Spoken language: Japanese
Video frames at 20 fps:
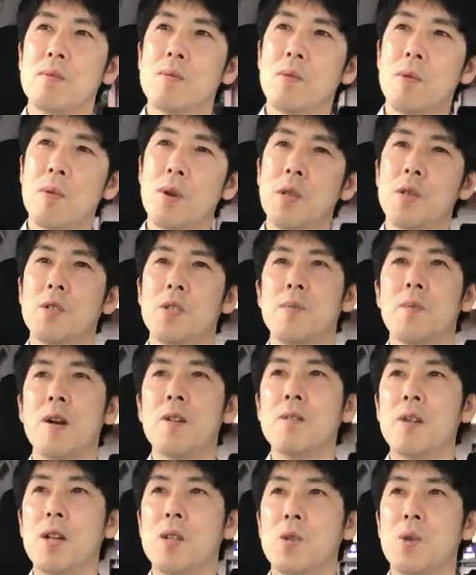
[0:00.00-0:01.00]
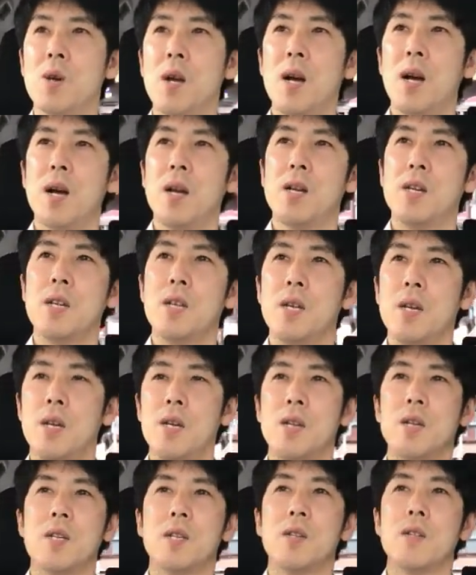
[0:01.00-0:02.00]
どっかの自爆霊とか、えー、
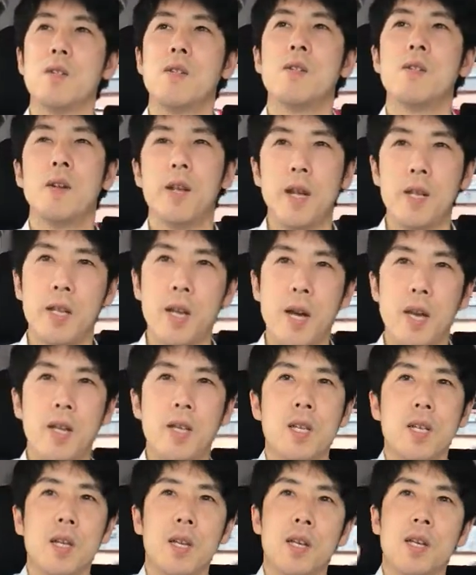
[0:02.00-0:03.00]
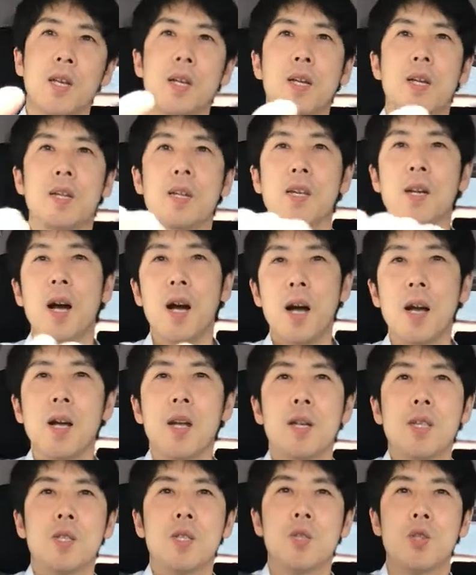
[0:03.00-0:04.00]
霊体、えー、が
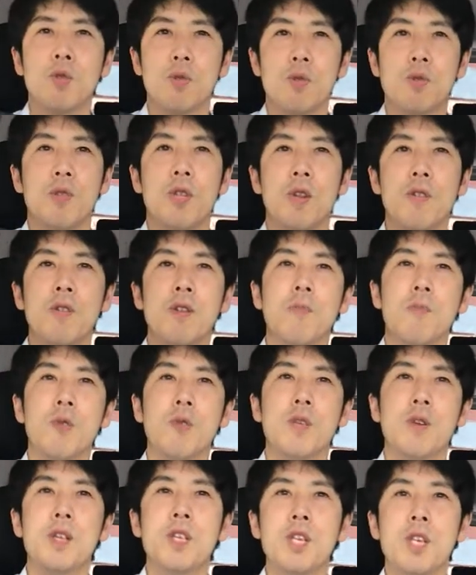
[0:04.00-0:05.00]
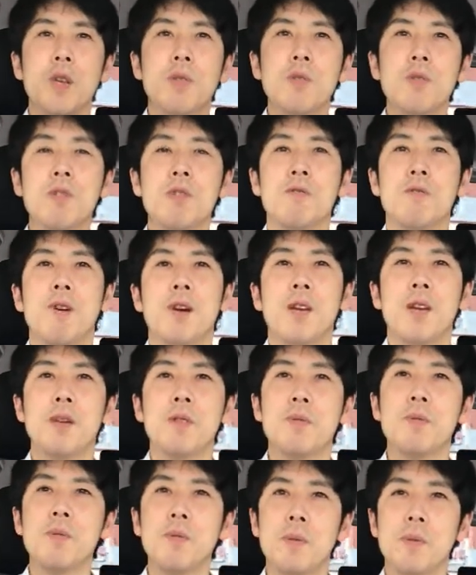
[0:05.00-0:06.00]
つくっていうよりも生き量っていうのは
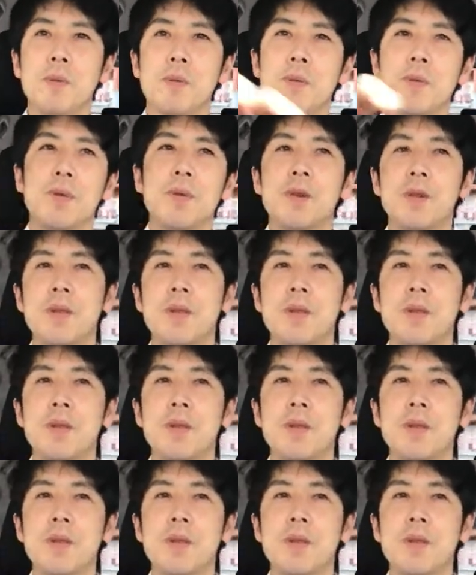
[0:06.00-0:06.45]
結構、